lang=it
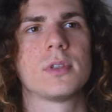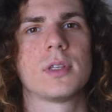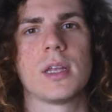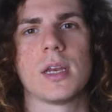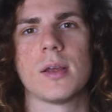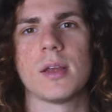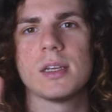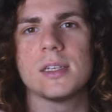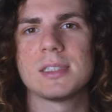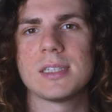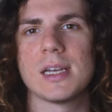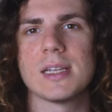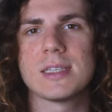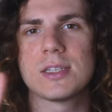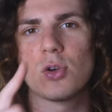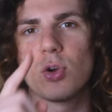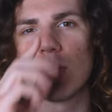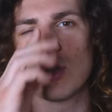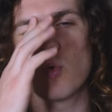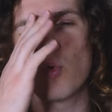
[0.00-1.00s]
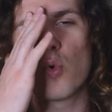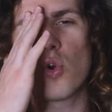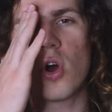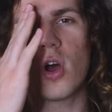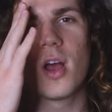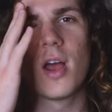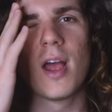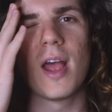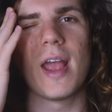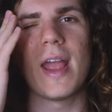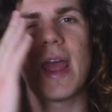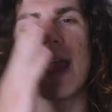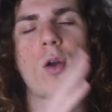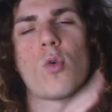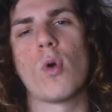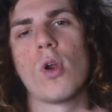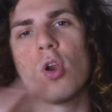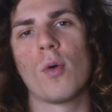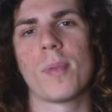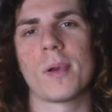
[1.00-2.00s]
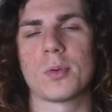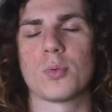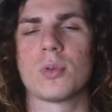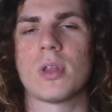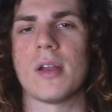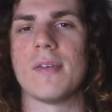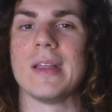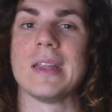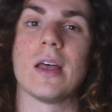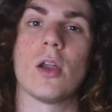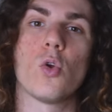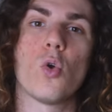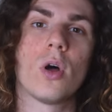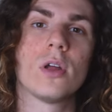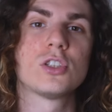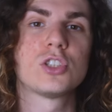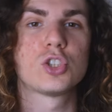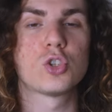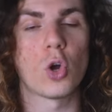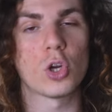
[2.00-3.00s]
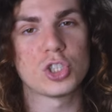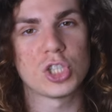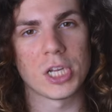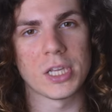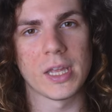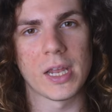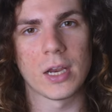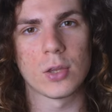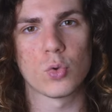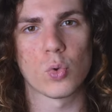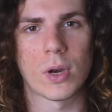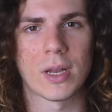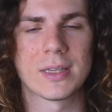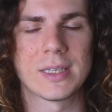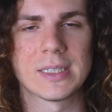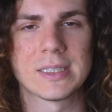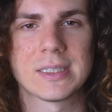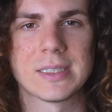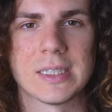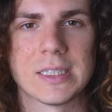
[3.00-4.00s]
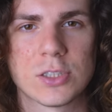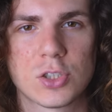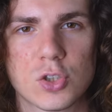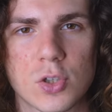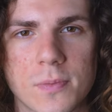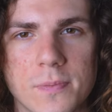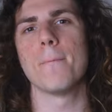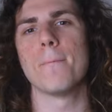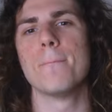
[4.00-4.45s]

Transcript: Te ne selezioni uno e hai quello per tutta la vita, lo associ addirittura a te stesso.